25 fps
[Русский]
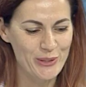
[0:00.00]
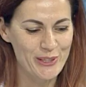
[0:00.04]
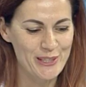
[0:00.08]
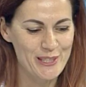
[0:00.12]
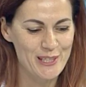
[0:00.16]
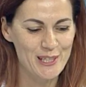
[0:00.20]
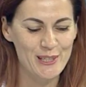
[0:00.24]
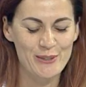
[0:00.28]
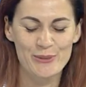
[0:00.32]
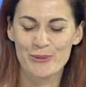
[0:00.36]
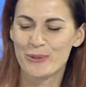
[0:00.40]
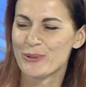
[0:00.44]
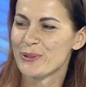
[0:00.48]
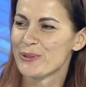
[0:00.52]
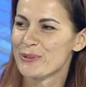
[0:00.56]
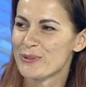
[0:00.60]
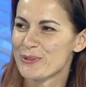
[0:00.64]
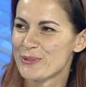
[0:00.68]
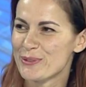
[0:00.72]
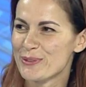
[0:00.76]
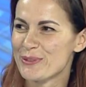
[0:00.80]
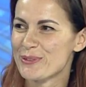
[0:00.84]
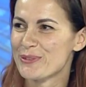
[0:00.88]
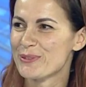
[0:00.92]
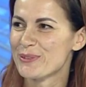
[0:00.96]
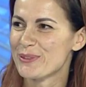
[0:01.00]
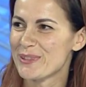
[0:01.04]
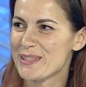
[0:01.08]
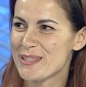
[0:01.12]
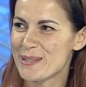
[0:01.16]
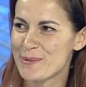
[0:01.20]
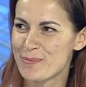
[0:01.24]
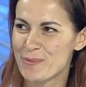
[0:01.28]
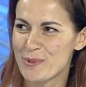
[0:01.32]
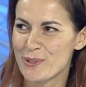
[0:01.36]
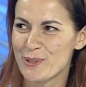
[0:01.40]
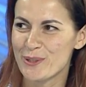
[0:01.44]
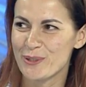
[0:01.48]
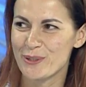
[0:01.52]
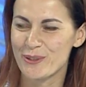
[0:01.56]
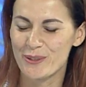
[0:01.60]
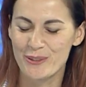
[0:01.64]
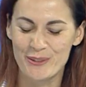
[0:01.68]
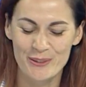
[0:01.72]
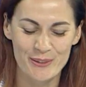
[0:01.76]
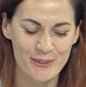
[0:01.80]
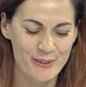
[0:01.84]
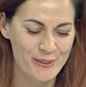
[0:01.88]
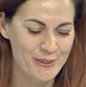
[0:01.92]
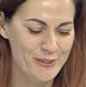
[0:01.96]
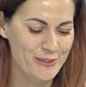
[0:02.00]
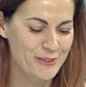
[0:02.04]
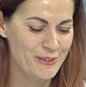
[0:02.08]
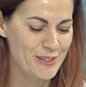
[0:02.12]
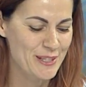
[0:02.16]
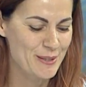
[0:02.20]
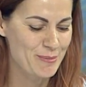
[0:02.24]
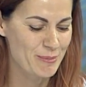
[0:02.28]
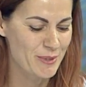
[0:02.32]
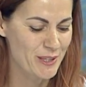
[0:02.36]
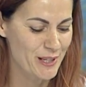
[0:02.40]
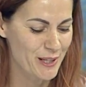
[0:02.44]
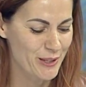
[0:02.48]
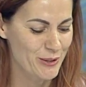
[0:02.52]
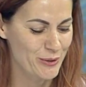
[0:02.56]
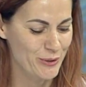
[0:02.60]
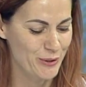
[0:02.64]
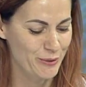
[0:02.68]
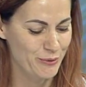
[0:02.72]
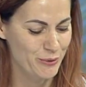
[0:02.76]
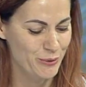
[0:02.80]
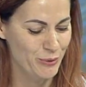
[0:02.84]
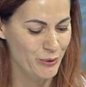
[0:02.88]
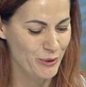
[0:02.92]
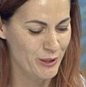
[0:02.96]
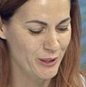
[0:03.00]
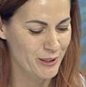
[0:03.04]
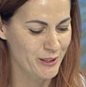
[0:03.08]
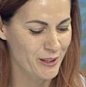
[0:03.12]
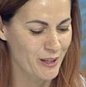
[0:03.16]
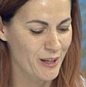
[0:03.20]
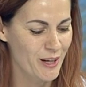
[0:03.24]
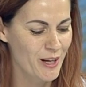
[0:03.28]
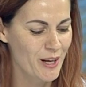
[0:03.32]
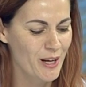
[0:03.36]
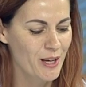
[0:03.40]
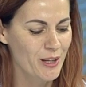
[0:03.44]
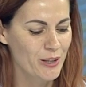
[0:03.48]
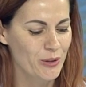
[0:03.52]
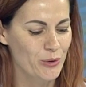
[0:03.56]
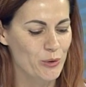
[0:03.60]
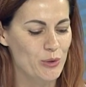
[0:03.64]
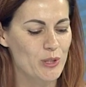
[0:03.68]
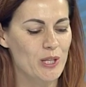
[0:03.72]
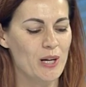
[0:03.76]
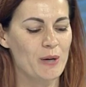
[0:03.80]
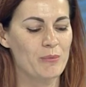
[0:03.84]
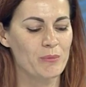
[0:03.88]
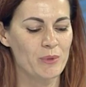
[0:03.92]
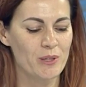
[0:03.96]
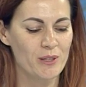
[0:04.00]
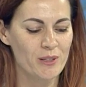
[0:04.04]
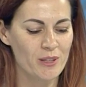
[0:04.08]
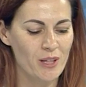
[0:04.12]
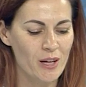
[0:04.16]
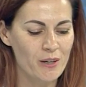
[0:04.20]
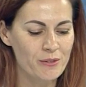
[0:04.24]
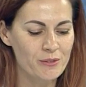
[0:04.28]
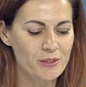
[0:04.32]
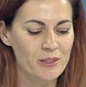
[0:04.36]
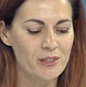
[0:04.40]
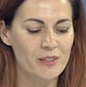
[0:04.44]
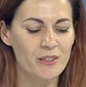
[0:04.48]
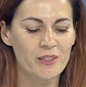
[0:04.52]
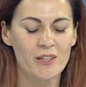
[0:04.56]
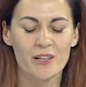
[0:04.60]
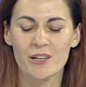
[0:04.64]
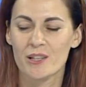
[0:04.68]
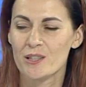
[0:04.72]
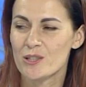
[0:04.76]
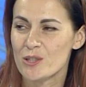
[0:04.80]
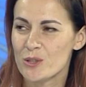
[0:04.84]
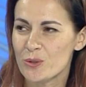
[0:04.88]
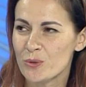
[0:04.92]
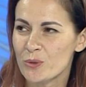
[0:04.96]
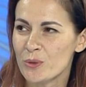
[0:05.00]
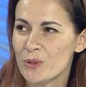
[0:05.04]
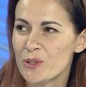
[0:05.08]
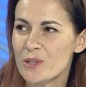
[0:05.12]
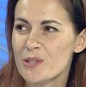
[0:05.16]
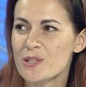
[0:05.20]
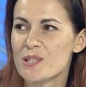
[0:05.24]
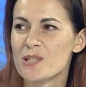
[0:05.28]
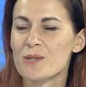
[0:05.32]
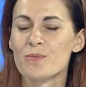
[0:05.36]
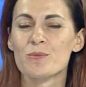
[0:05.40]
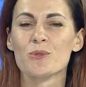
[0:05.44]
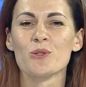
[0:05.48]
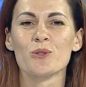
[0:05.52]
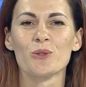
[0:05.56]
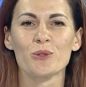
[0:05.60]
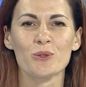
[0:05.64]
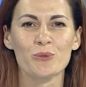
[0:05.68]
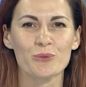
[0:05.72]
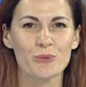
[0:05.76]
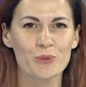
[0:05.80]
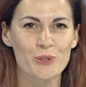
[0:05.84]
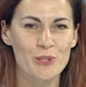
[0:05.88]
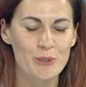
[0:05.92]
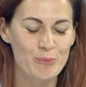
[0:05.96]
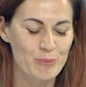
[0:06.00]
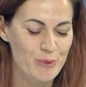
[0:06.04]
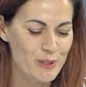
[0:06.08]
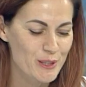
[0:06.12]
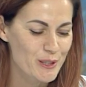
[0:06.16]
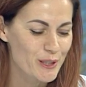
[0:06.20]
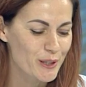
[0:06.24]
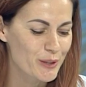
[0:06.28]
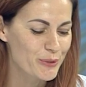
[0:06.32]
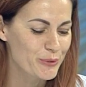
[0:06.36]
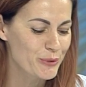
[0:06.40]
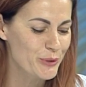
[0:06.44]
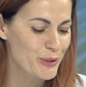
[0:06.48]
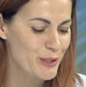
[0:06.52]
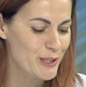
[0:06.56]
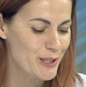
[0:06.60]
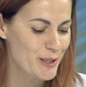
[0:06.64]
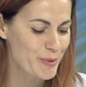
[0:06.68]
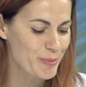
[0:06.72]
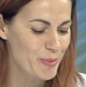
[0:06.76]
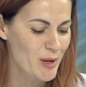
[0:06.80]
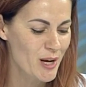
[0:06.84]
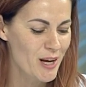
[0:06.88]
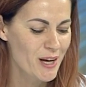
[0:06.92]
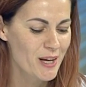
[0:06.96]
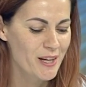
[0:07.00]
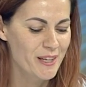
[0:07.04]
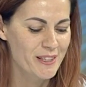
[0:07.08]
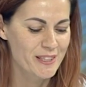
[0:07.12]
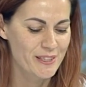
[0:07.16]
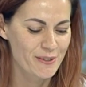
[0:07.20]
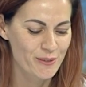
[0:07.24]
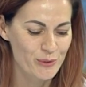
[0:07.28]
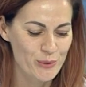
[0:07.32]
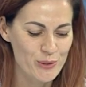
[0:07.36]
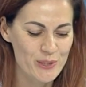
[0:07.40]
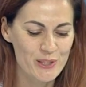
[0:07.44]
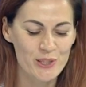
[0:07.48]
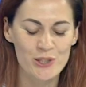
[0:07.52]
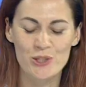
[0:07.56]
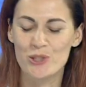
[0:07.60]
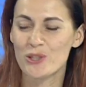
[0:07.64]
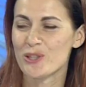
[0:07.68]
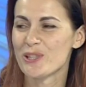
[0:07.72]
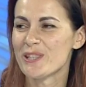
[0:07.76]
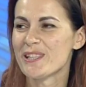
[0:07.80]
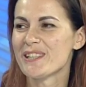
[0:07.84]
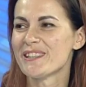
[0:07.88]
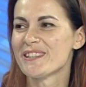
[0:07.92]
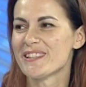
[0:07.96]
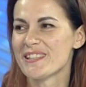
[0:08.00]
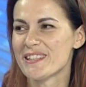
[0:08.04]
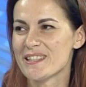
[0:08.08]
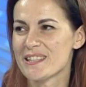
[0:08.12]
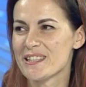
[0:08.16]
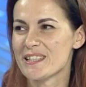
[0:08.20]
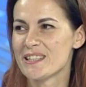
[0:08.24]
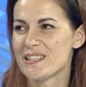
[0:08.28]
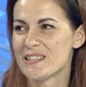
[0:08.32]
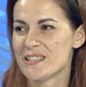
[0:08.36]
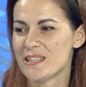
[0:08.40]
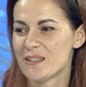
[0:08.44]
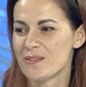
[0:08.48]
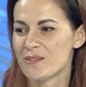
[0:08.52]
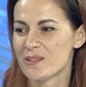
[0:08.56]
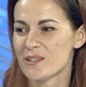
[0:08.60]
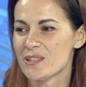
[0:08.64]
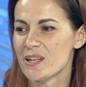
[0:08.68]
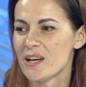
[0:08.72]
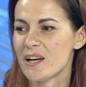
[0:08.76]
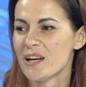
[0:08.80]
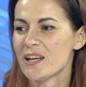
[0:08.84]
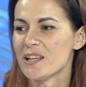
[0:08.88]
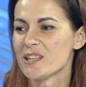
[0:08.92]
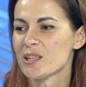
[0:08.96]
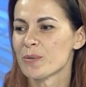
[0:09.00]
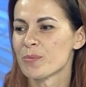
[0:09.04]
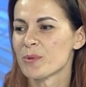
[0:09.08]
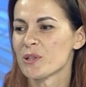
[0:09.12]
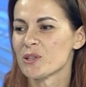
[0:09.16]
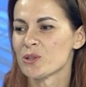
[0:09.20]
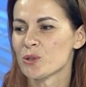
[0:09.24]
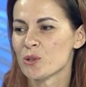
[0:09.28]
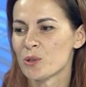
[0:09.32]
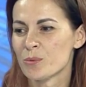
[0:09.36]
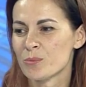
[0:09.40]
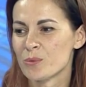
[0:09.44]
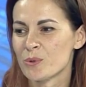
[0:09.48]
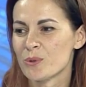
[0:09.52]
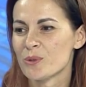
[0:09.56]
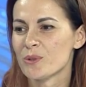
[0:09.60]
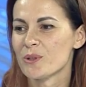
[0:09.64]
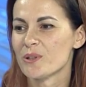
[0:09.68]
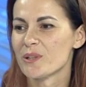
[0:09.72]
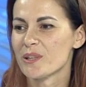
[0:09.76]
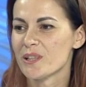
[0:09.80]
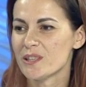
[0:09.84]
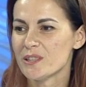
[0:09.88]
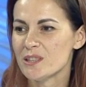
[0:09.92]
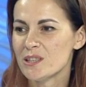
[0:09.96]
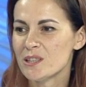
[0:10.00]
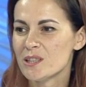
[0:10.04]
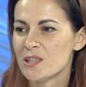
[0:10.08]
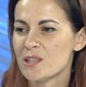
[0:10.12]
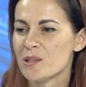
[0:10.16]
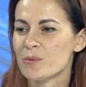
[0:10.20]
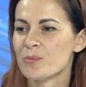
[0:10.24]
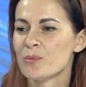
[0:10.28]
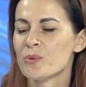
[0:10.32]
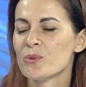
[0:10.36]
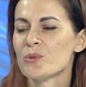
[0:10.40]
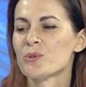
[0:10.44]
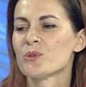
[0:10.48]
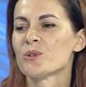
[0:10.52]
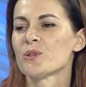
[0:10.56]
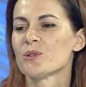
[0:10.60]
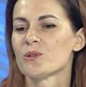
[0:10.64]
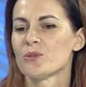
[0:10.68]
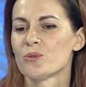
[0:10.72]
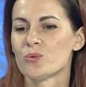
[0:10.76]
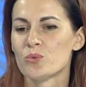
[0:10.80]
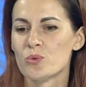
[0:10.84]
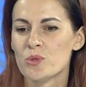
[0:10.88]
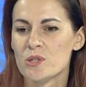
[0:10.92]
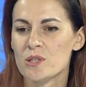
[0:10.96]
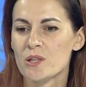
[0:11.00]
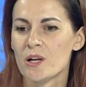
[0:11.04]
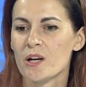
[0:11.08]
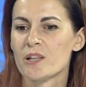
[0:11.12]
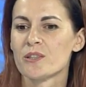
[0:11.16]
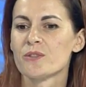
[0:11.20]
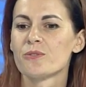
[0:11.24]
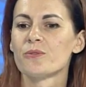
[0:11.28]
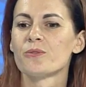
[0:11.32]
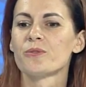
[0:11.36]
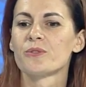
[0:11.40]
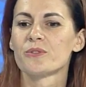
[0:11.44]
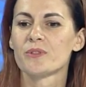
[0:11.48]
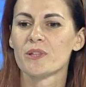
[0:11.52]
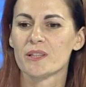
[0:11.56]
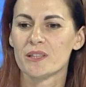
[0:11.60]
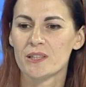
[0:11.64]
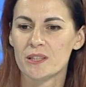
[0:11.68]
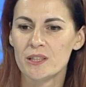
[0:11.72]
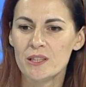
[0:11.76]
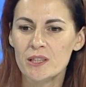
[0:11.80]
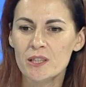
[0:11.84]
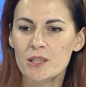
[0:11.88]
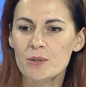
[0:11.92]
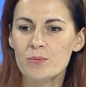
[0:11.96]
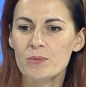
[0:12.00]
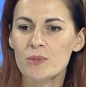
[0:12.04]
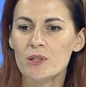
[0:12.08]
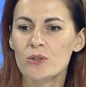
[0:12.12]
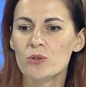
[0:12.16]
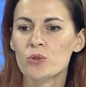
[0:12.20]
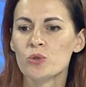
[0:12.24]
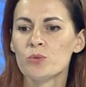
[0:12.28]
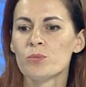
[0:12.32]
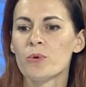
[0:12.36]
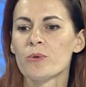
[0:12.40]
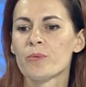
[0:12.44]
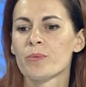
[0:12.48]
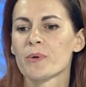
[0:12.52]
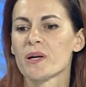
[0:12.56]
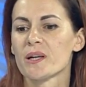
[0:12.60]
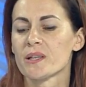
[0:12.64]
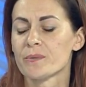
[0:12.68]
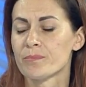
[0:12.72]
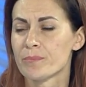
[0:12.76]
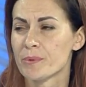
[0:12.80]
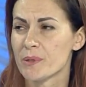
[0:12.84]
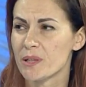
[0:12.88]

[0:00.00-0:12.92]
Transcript: телефонов в 8, 8 э, районов города, но самый главный городской 788 94 39. Это по которому родители могут узнать, в каких именно клубах, по